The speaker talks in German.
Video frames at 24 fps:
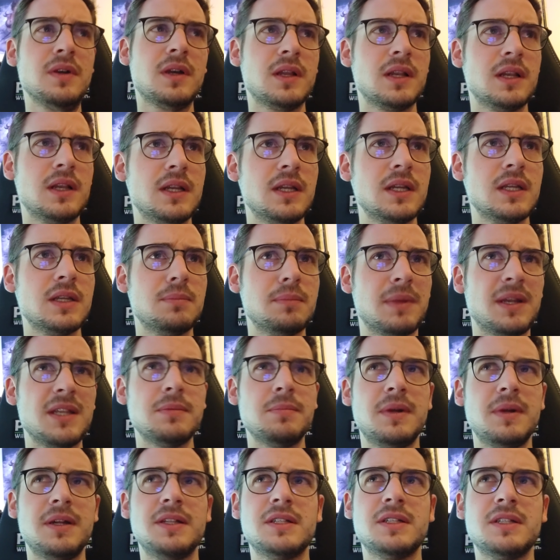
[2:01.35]
wirklich.
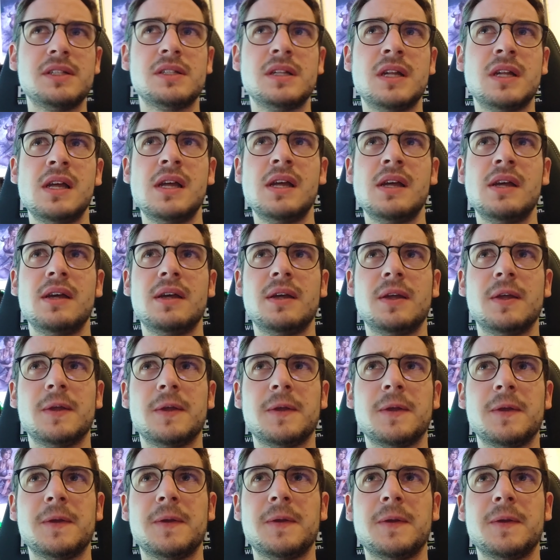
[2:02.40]
Manchmal ist,
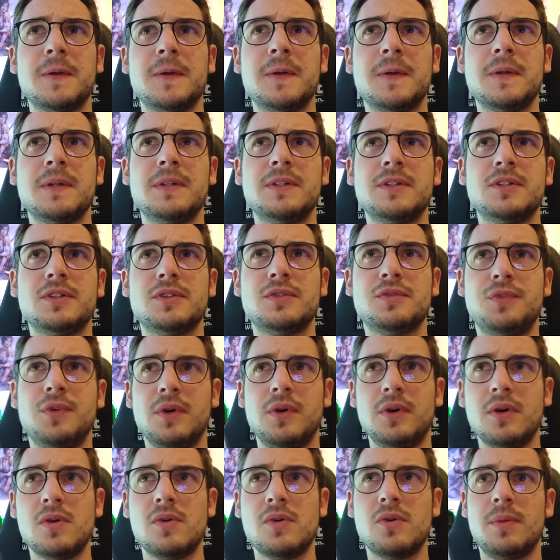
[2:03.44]
äh, ist es
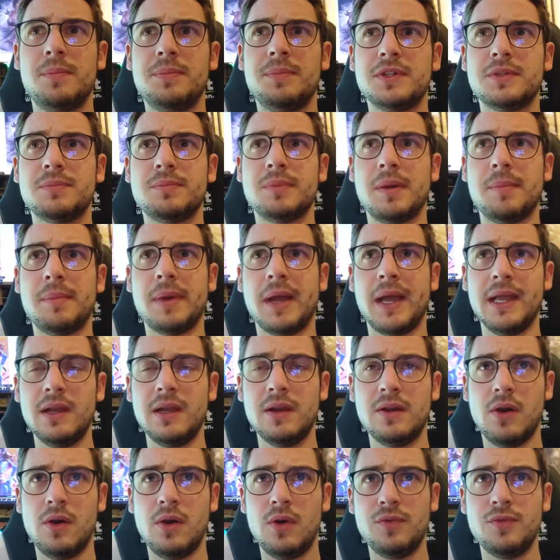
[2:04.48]
vorgekommen, dass beim
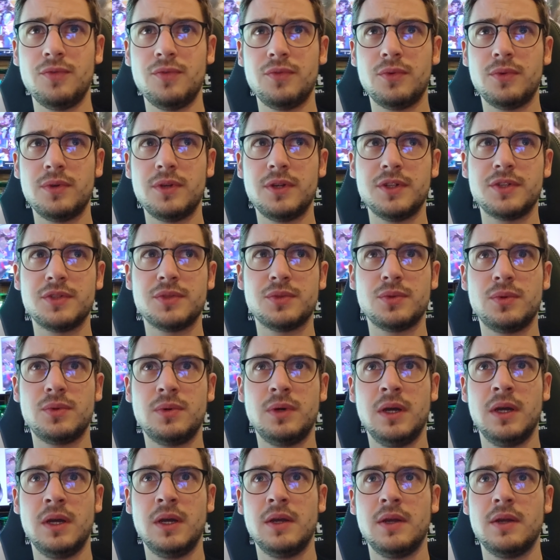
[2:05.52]
Einkaufen oder
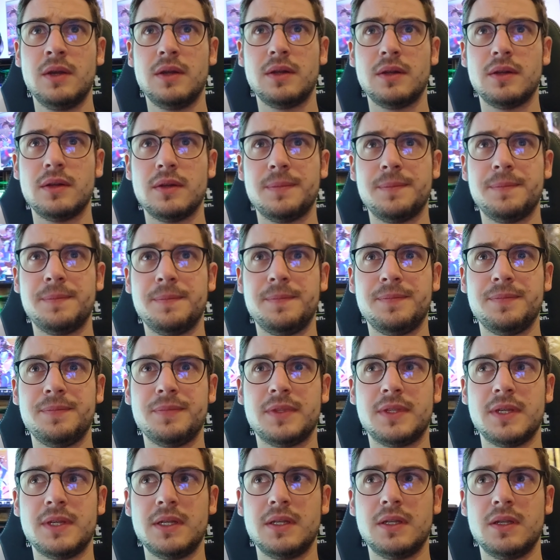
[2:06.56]
so ähm,
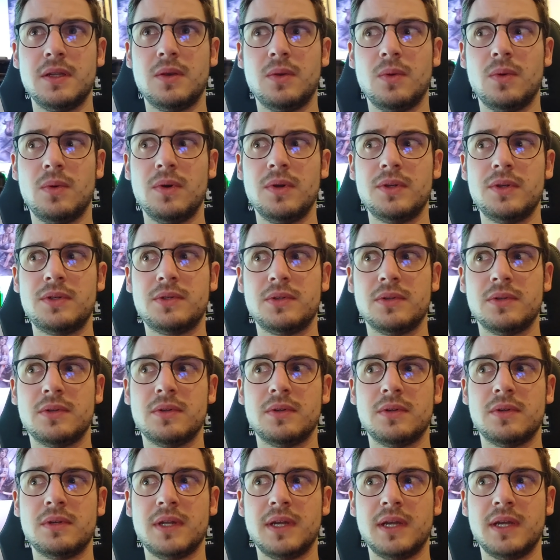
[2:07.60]
dann die
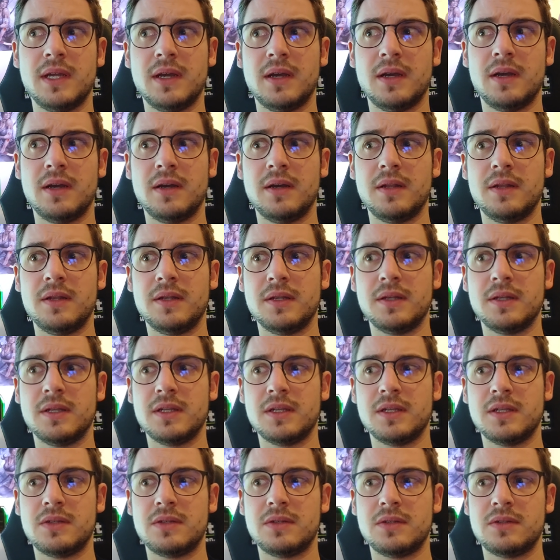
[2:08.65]
Leute, naja,
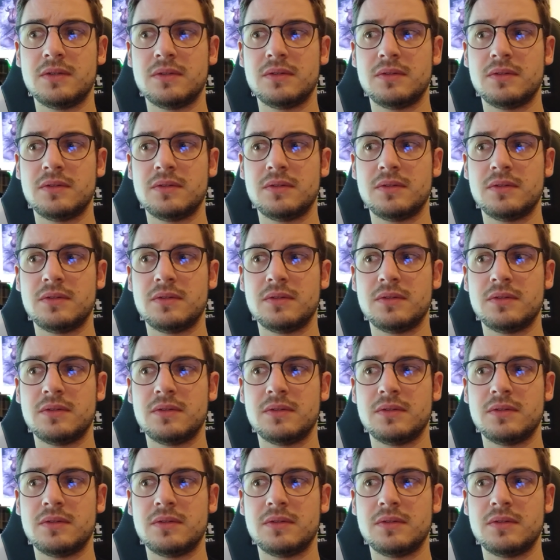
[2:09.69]
nicht,